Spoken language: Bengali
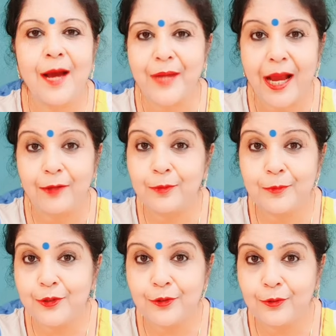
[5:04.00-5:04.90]
আমি এখনো
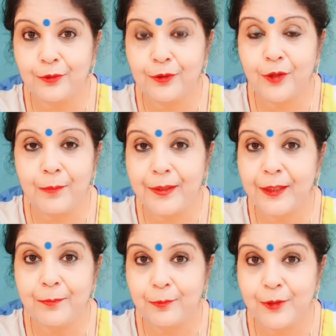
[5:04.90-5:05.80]
পর্যন্ত কোনো
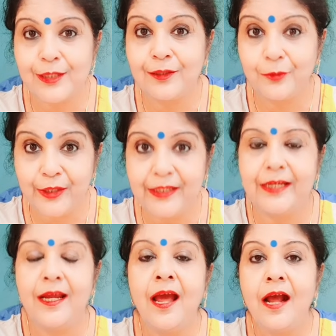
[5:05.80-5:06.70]
কোম্পানির প্রমোশন করিনি
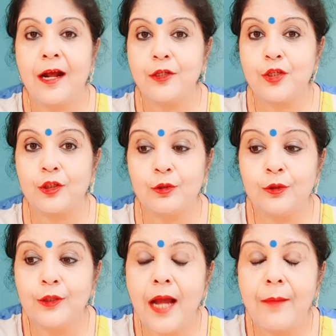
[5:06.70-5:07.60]
কারণ
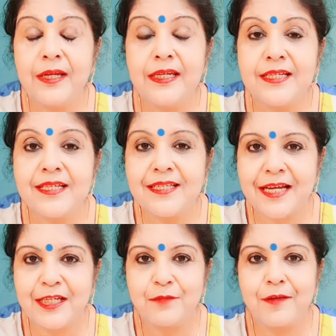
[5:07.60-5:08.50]
যতক্ষণ না আমি নিজে
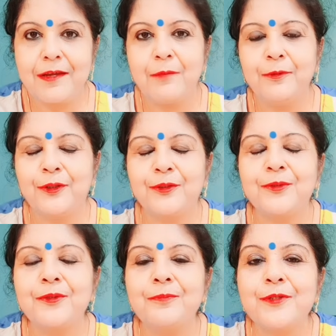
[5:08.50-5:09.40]
স্যাটিসফাই হবো
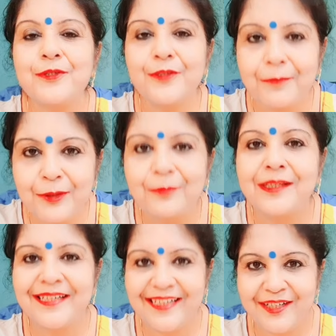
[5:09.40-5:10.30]
ততক্ষণ পর্যন্ত আমি
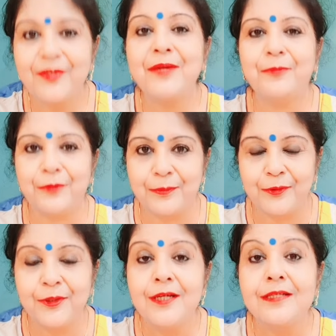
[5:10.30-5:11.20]
তোমাদের কি করে বলবো
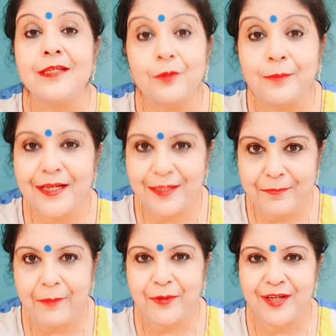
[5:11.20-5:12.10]
যে তোমরা এটা
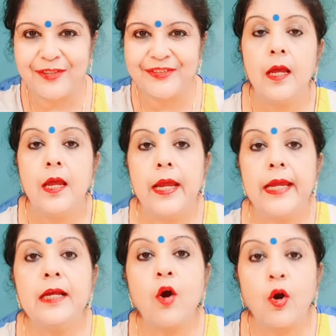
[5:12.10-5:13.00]
ব্যবহার করো
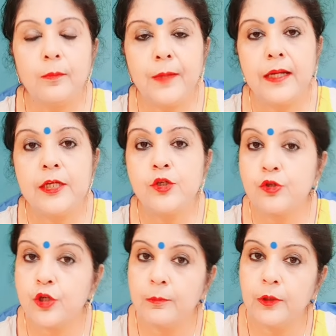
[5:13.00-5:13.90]
এই গরমকালে
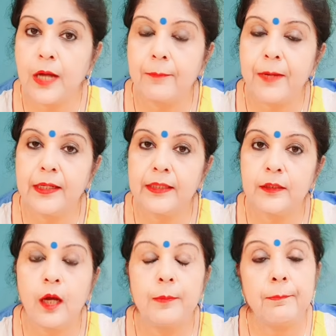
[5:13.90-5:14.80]
সুষম খাবার খেতে
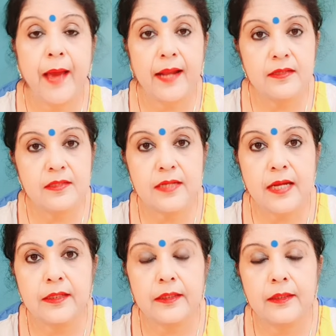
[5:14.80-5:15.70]
হবে ব্যালেন্স
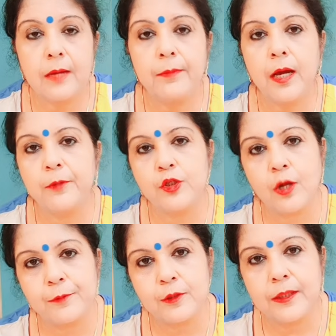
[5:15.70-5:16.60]
ডায়েট খেতে হবে আমি
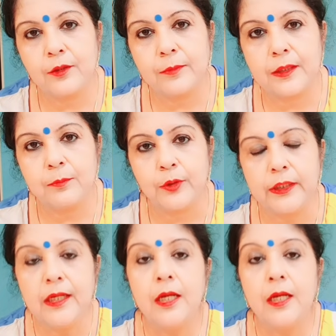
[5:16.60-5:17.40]
সবসময় তোমাদের বলি